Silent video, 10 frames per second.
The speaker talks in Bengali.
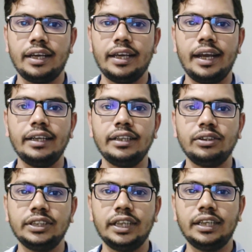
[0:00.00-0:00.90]
এই
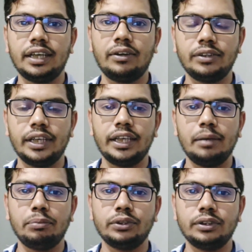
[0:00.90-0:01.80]
অ্যান্টিঅক্সিডেন্টটা
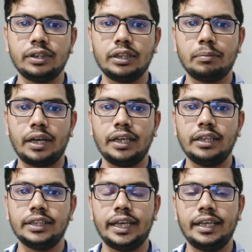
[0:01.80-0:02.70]
অনেকেই প্রশ্ন করতে পারেন
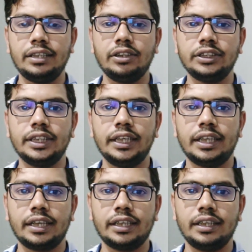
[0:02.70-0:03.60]
যে
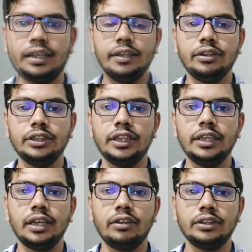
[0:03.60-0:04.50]
অ্যান্টিঅক্সিডেন্টটা কি
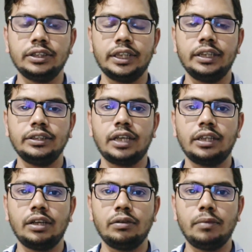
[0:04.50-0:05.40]
অ্যান্টিঅক্সিডেন্টটা হচ্ছে
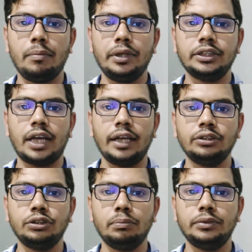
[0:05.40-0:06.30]
সাধারণভাবে
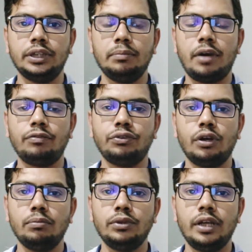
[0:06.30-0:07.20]
শাকসবজি বা
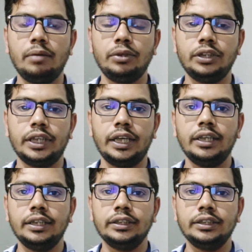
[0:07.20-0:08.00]
ফলমূলের মধ্যে